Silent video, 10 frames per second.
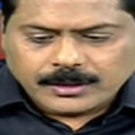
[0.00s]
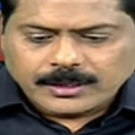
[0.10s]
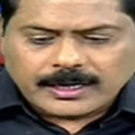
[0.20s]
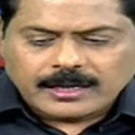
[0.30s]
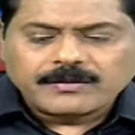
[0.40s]

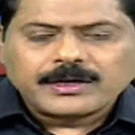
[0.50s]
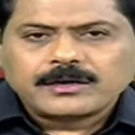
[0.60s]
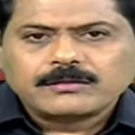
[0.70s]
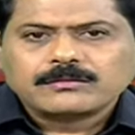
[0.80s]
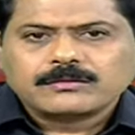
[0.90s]
లండన్
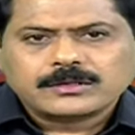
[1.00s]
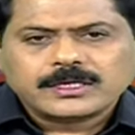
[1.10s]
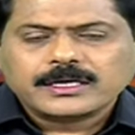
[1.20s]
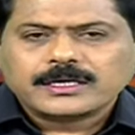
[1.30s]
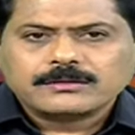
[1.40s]
వెళ్ళడం కొత్త
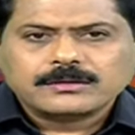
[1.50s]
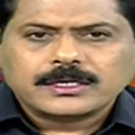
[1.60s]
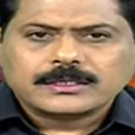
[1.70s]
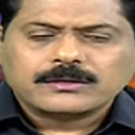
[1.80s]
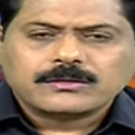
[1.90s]
ఏం కాదు
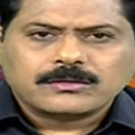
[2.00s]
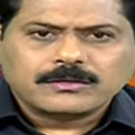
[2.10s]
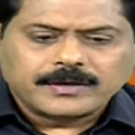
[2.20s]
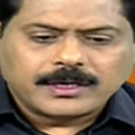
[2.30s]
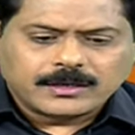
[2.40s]
గతంలో కూడా
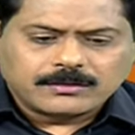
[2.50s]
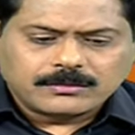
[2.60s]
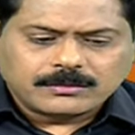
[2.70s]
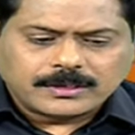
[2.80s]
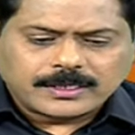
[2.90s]
వెళ్ళారు
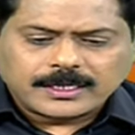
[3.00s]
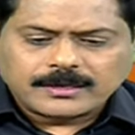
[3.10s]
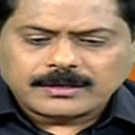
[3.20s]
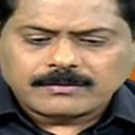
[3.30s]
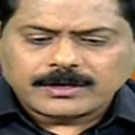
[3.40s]
ఎందుకంటే
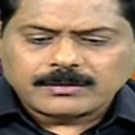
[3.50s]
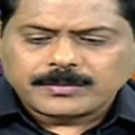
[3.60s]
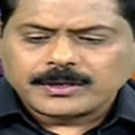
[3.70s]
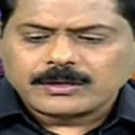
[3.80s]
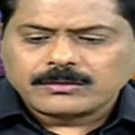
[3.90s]
వారి
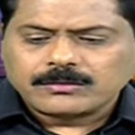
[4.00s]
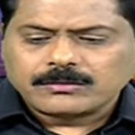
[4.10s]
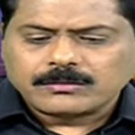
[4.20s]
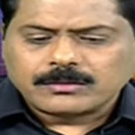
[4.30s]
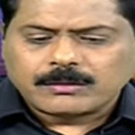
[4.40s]
పిల్లలు
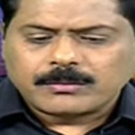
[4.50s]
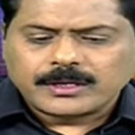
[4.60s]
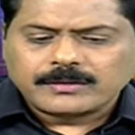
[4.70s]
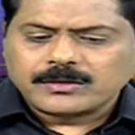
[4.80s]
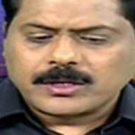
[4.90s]

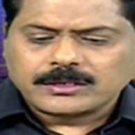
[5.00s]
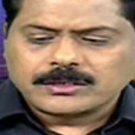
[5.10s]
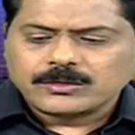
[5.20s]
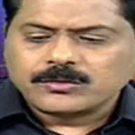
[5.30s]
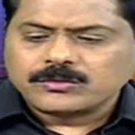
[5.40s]
అమ్మాయి ఇద్దరు అక్కడ
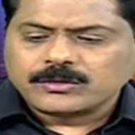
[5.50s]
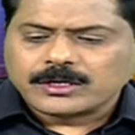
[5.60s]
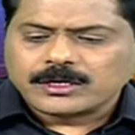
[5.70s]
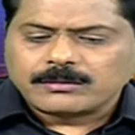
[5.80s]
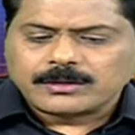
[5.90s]

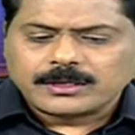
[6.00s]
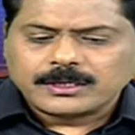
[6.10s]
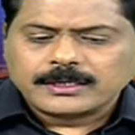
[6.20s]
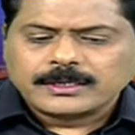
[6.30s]
చదువుకుంటున్నారు కాబట్టి